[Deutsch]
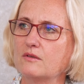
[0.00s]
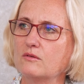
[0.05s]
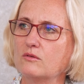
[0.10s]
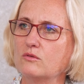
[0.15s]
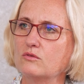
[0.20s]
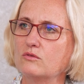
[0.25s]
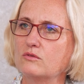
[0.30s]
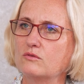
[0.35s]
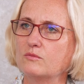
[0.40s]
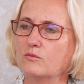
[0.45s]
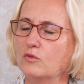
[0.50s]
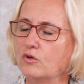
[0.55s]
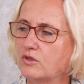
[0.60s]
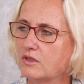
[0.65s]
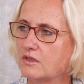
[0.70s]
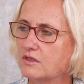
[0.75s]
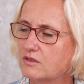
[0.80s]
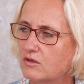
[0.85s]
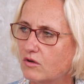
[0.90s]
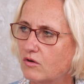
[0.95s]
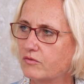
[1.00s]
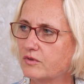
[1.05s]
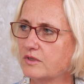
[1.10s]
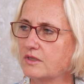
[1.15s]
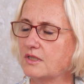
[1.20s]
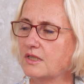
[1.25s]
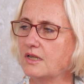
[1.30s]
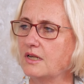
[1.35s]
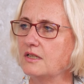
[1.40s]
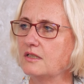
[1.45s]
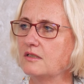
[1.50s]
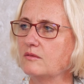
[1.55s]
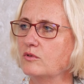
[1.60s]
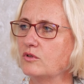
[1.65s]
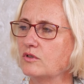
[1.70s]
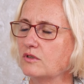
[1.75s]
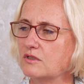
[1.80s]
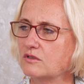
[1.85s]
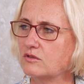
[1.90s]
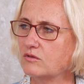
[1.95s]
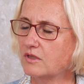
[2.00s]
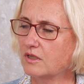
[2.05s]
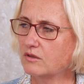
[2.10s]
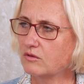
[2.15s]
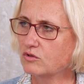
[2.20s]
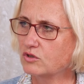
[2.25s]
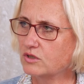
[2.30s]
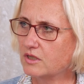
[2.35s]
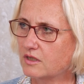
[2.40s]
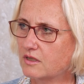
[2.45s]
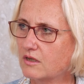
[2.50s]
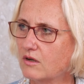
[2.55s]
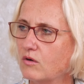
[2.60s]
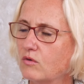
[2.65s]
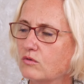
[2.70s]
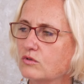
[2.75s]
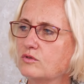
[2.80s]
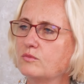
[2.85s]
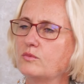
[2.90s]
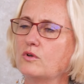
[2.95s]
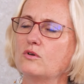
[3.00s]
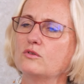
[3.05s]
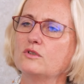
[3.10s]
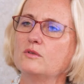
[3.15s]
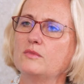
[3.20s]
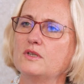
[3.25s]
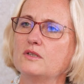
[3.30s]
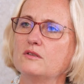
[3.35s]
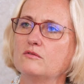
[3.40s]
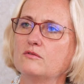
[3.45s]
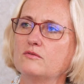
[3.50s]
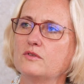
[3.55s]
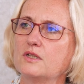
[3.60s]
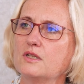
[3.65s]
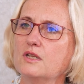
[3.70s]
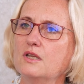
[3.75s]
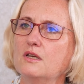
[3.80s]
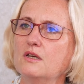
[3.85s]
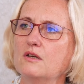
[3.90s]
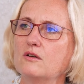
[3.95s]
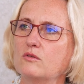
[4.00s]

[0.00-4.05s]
und möchte das aufrechterhalten, möchte das sogar noch stärker ausbauen im Endeffekt,